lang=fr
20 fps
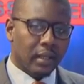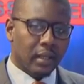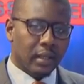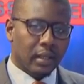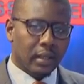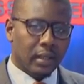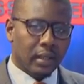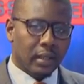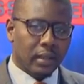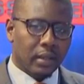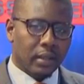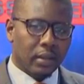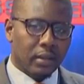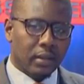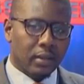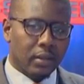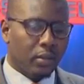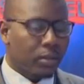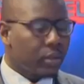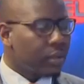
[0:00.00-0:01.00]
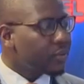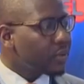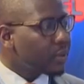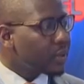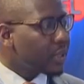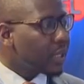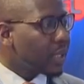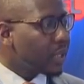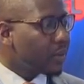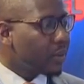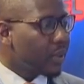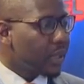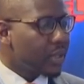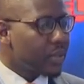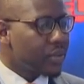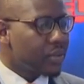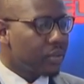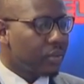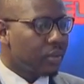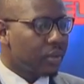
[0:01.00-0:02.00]
Euh, au niveau de la
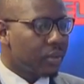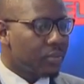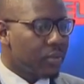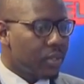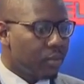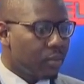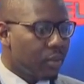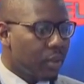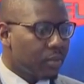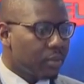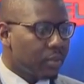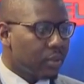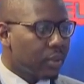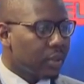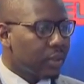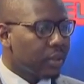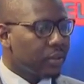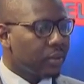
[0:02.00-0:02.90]
coalition Gumsabop,